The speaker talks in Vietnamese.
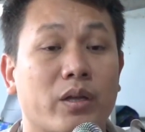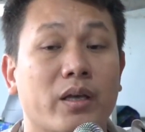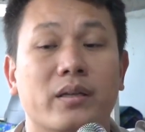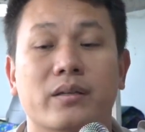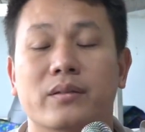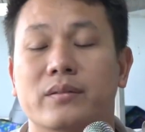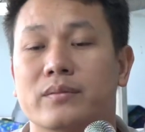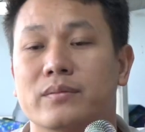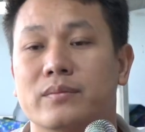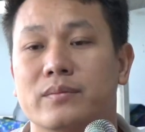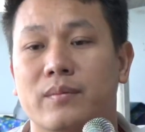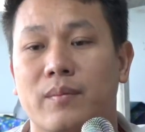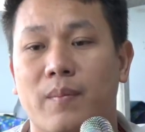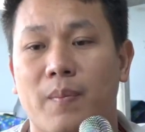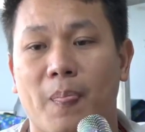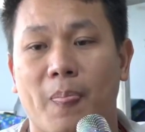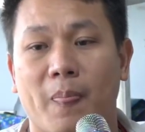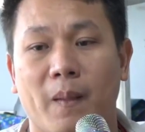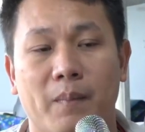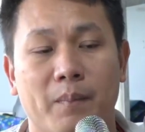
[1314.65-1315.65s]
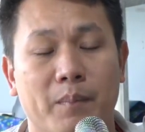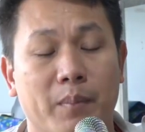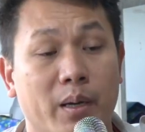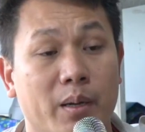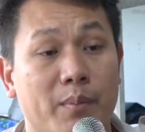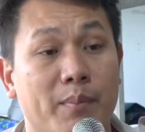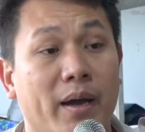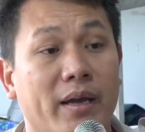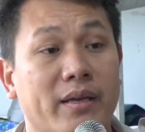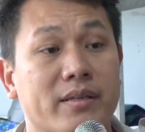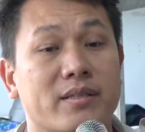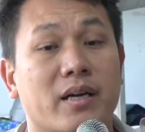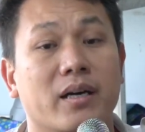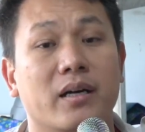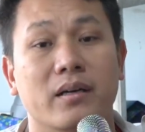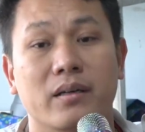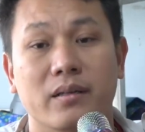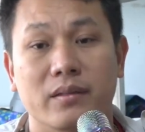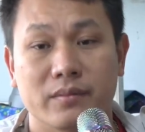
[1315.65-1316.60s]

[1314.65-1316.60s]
tiên 17 giờ